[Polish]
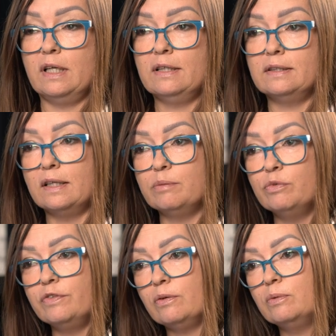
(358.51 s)
Tak, tak
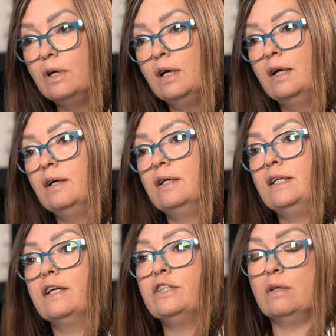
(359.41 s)
mówią e,
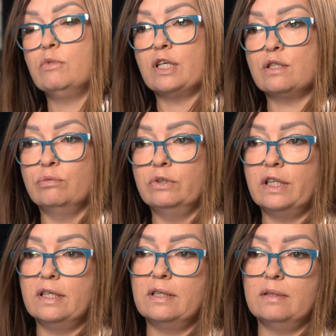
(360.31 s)
jakieś tam
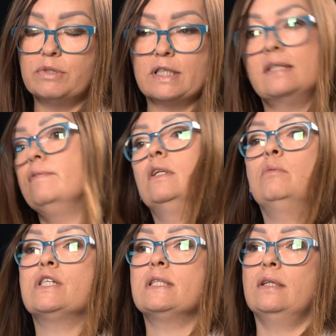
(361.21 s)
szacunki
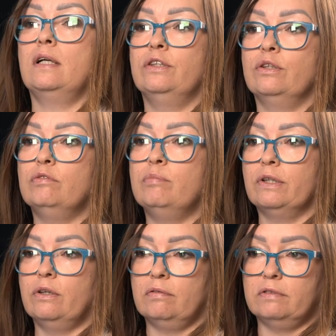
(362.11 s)
przedstawiane przez analityków
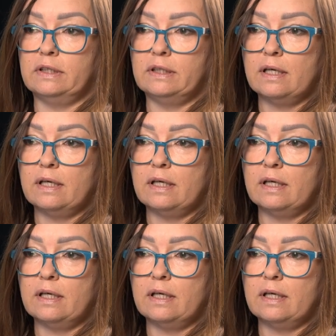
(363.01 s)
bankowych,